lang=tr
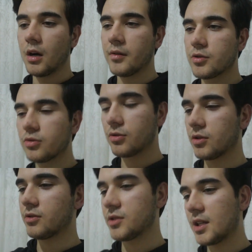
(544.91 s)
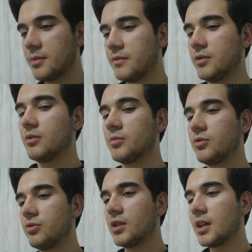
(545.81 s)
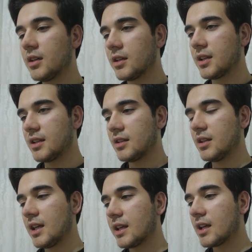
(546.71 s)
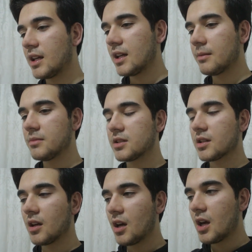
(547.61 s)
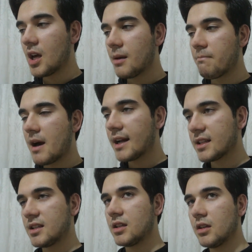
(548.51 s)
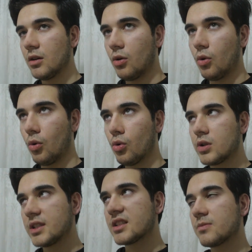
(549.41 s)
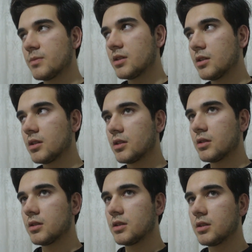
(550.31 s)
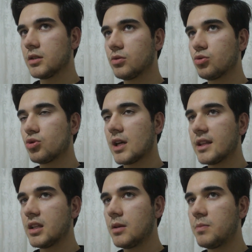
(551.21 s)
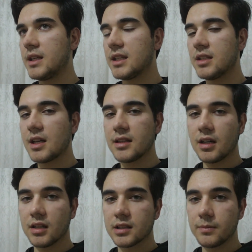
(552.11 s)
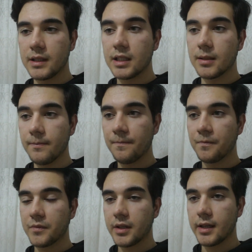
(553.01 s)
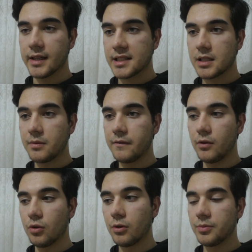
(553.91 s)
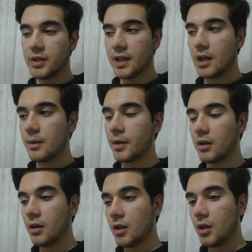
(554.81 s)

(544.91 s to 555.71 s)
Ama çok da güzel bir videomda dünya genelinde engellenmiş. Belki o kısmı düzenleyip yeniden atabilirim. Eski bir vlogum diye ama